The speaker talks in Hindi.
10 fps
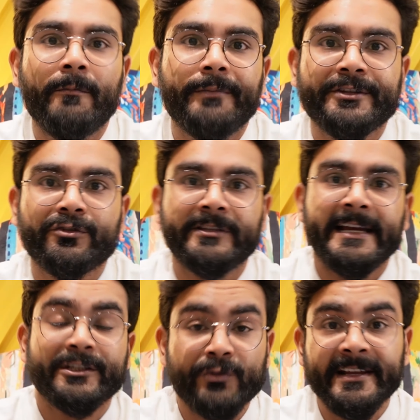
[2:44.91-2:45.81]
कॉम्पिटिशन होता
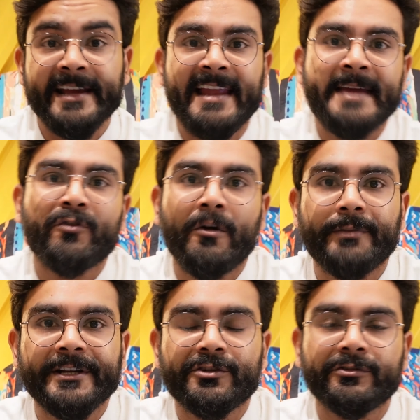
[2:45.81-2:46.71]
है एच का एक लाइम
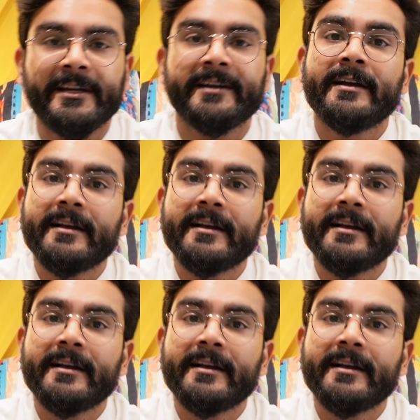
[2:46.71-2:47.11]
कॉम्पिटिशन होता है